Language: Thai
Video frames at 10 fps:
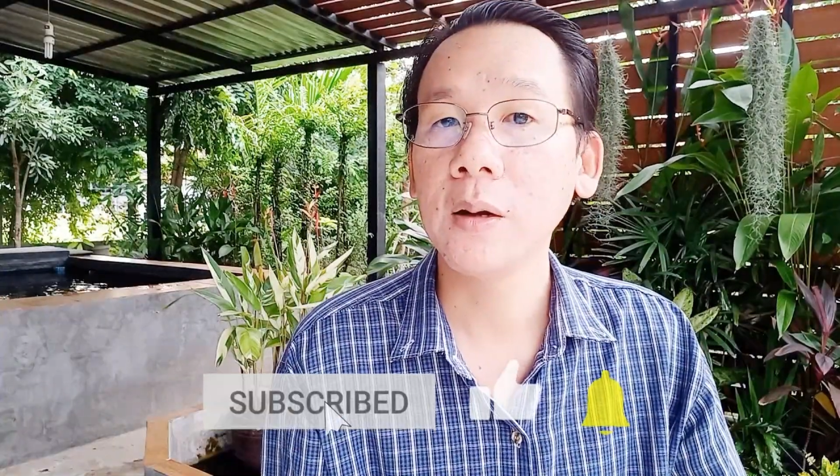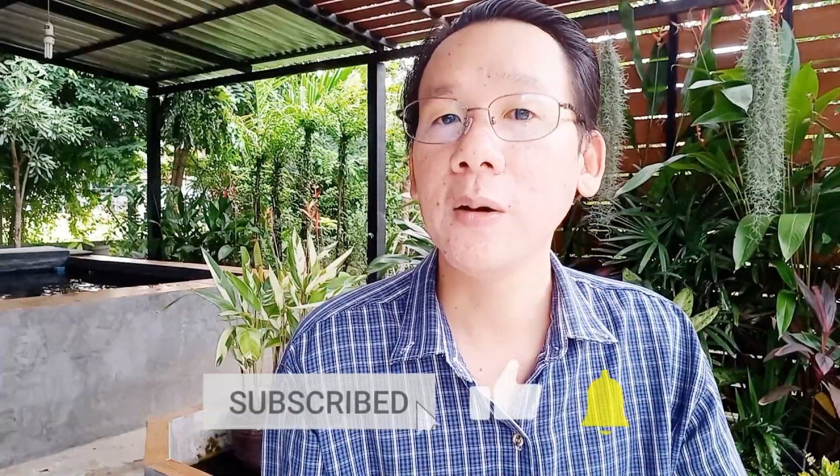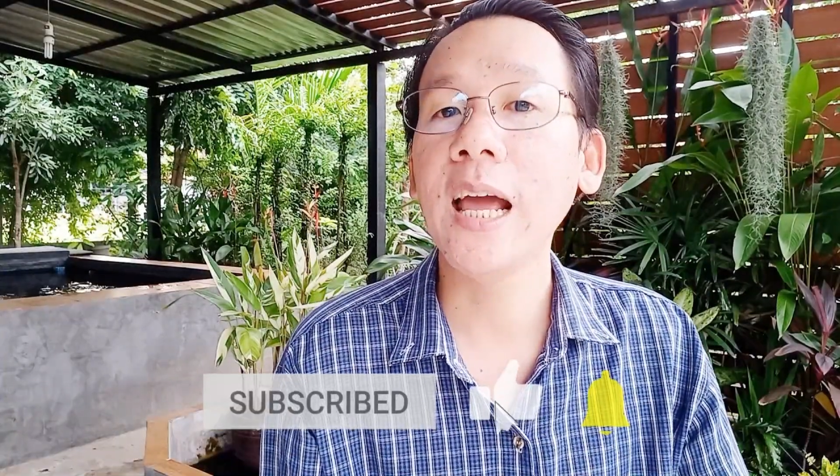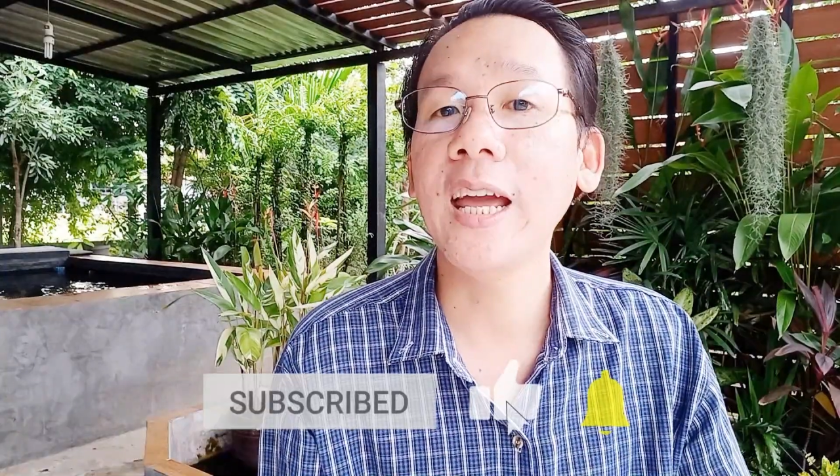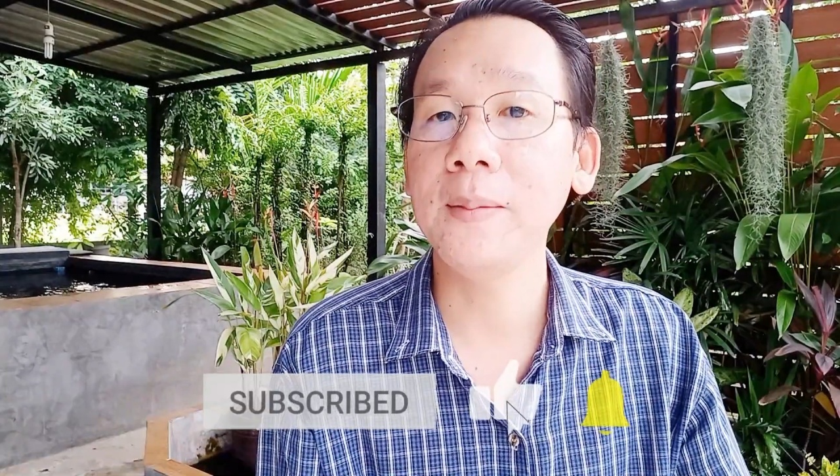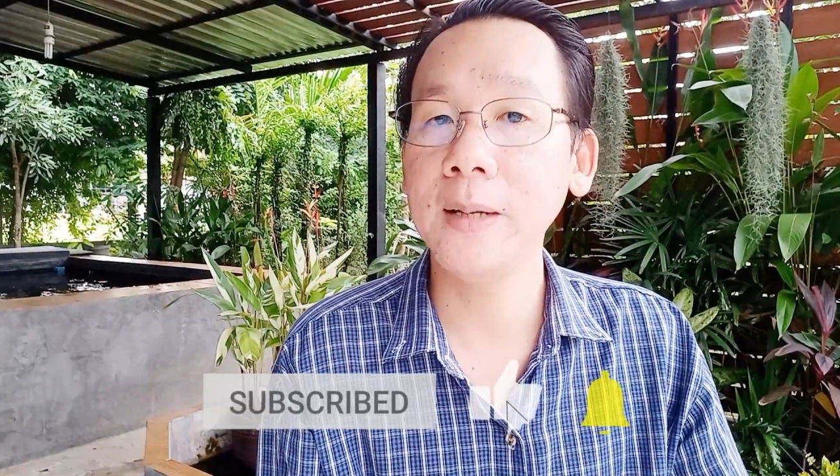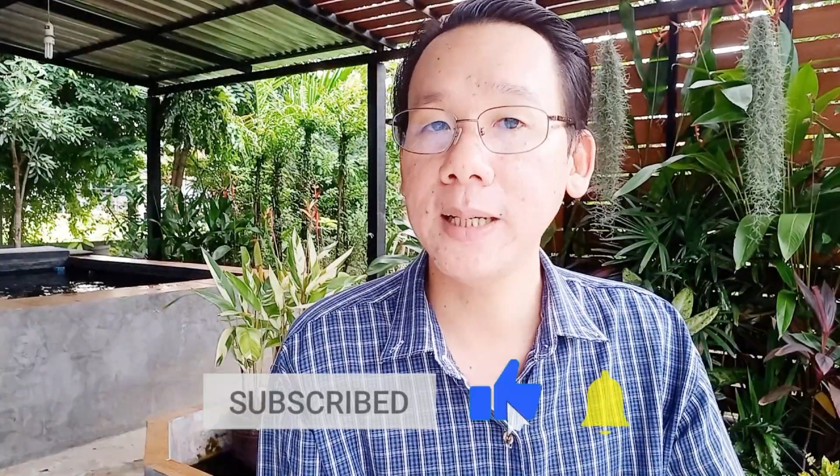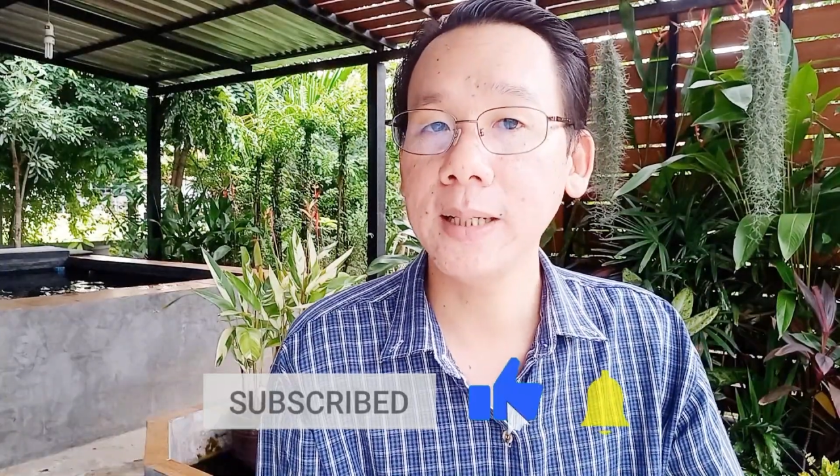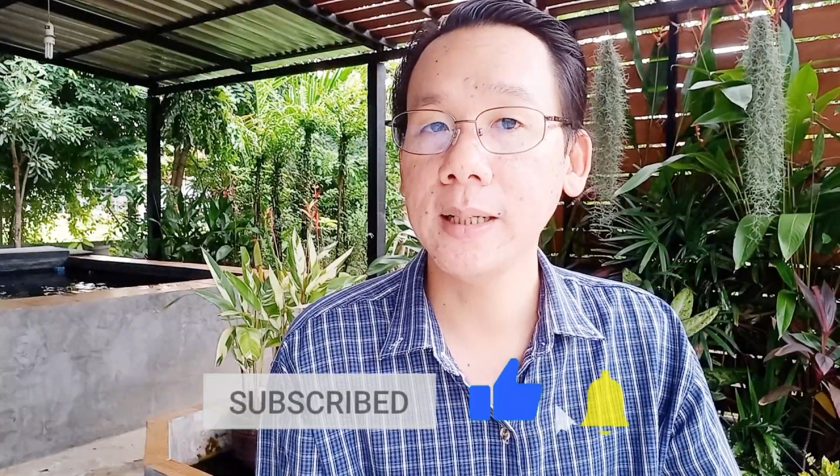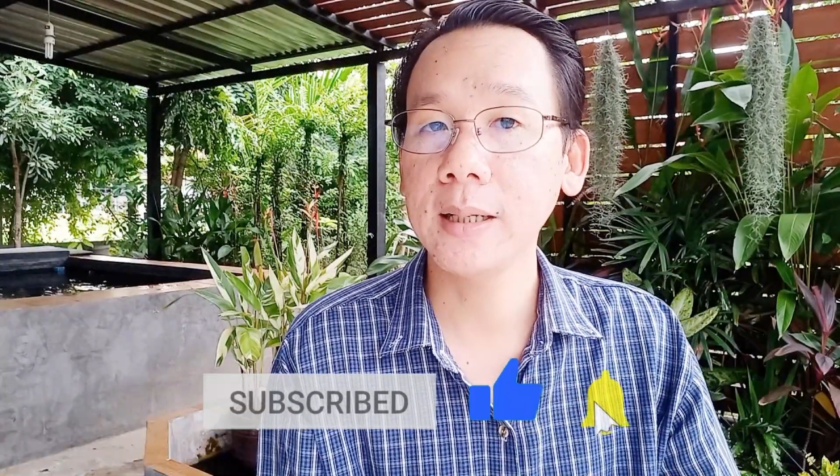กดไลค์เห็นน้ำเด้
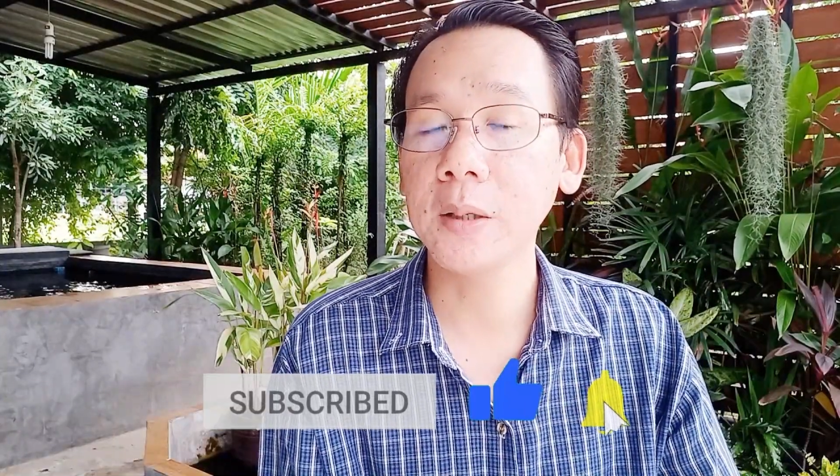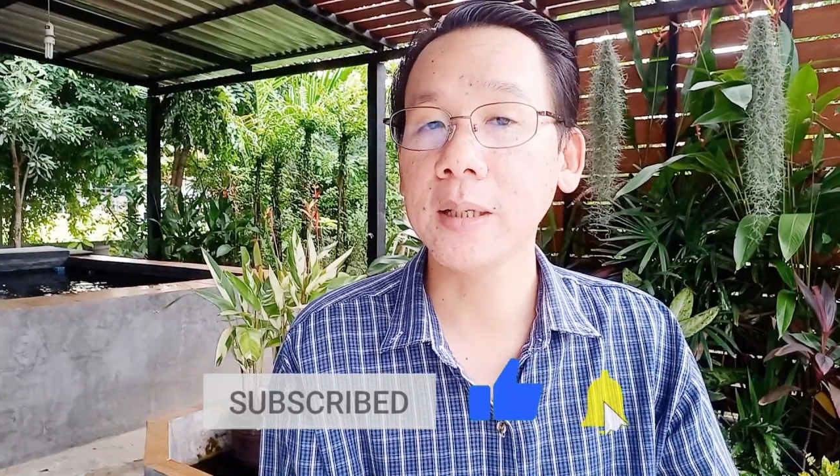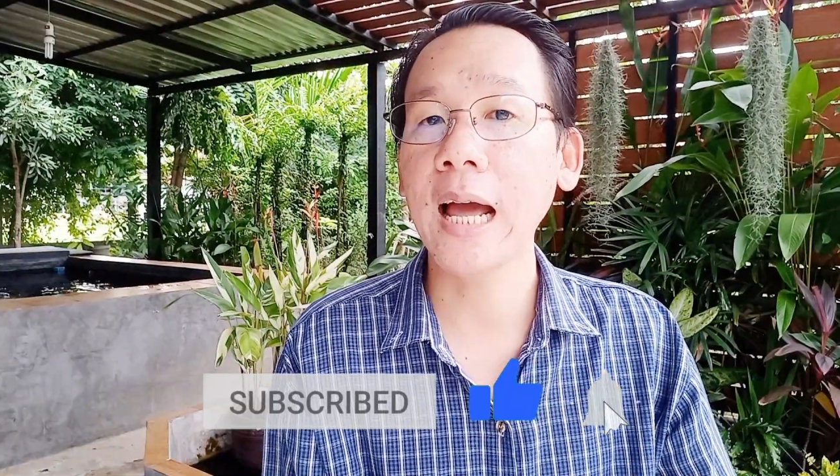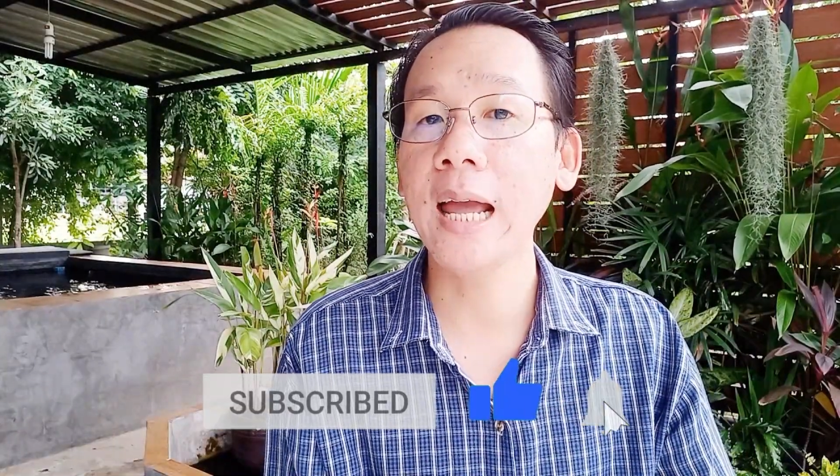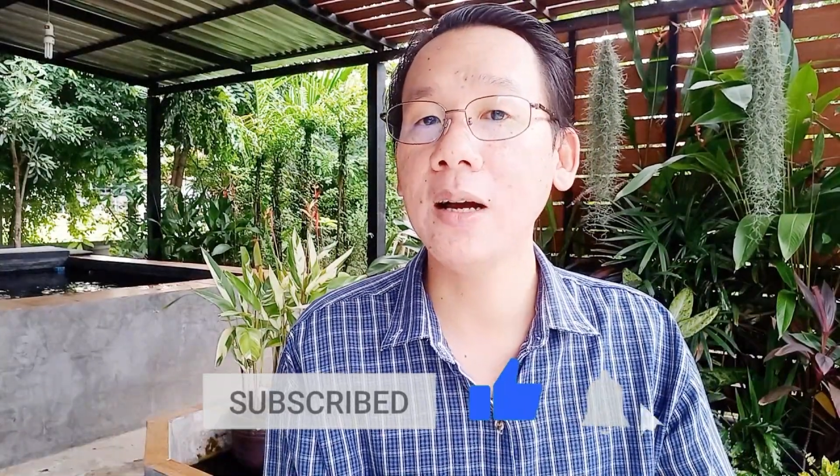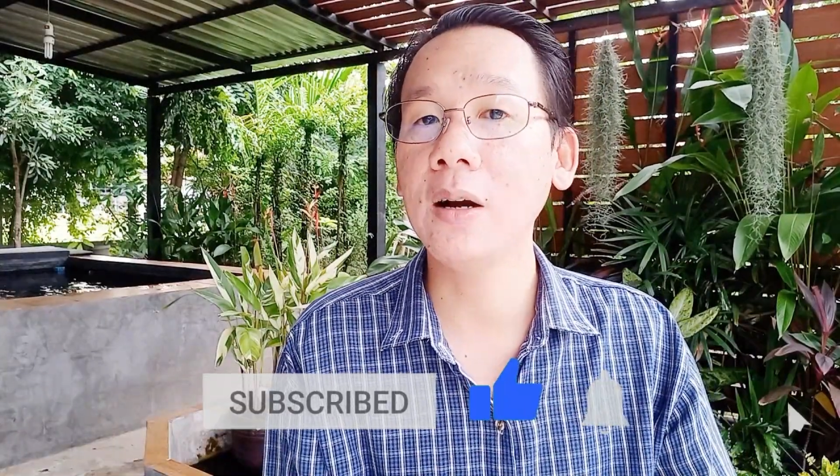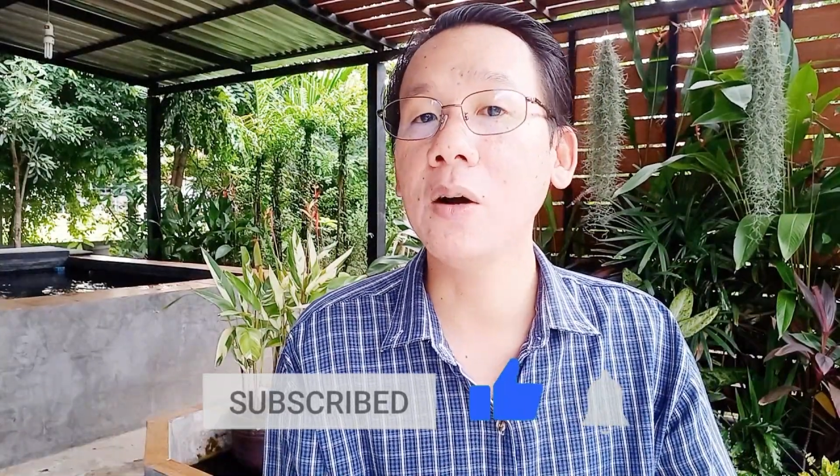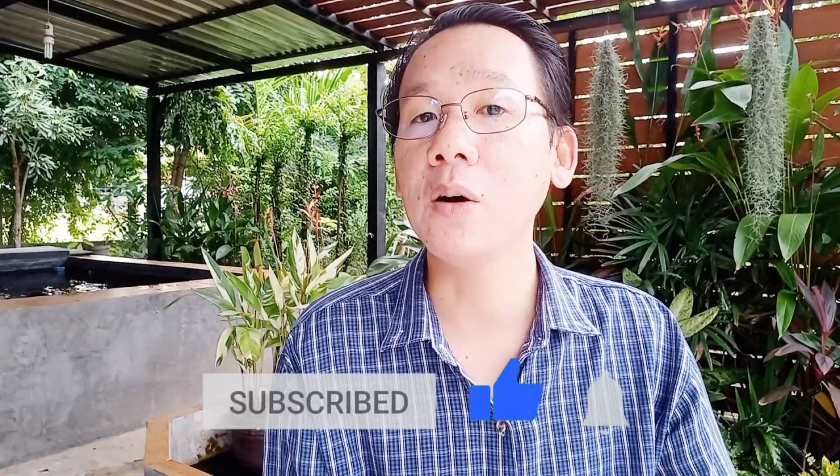อกดไลค์แล้วก็